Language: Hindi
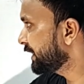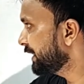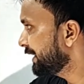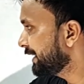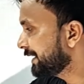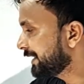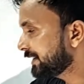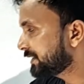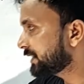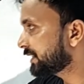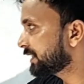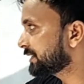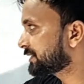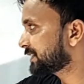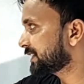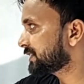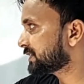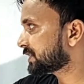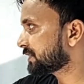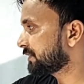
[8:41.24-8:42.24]
से डी तक
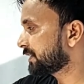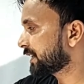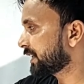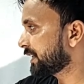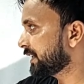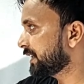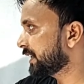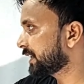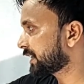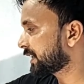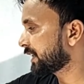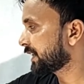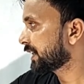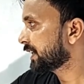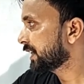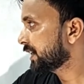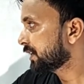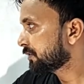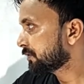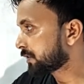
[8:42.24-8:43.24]
डिस्टेंस कवर करी है के
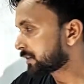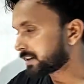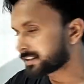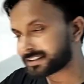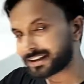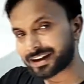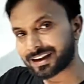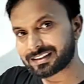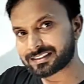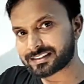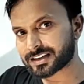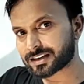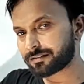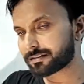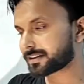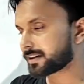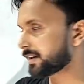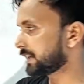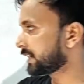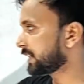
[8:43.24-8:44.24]
वो किस एंगल से कवर
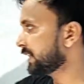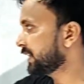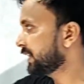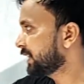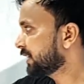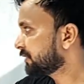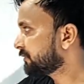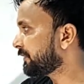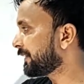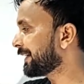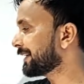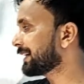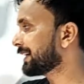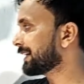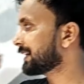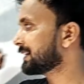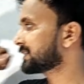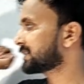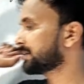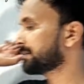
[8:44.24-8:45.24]
करी है फाइव
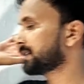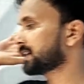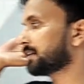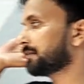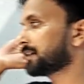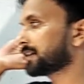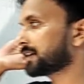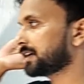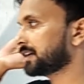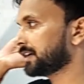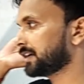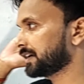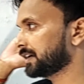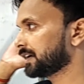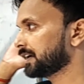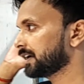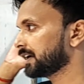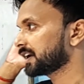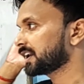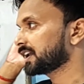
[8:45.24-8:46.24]
एंगल से हमने कवर करी है
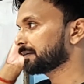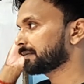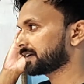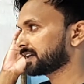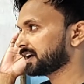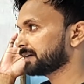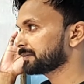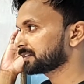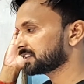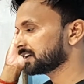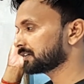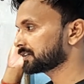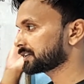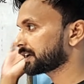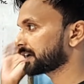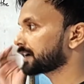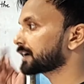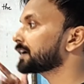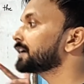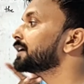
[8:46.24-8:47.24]
ठीक बेटा अब इतना हो
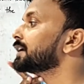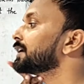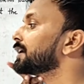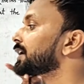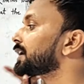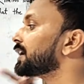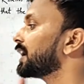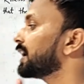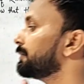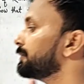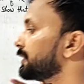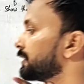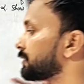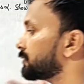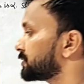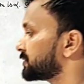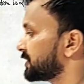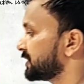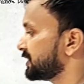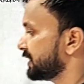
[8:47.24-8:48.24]
जाएगा अब देखो
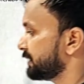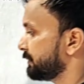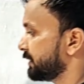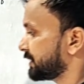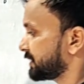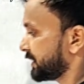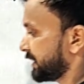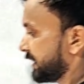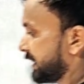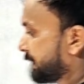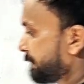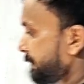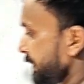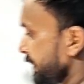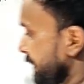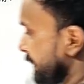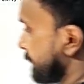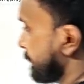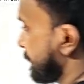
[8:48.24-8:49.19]
कुछ चीज़ें हम लिखते हैं यहां पर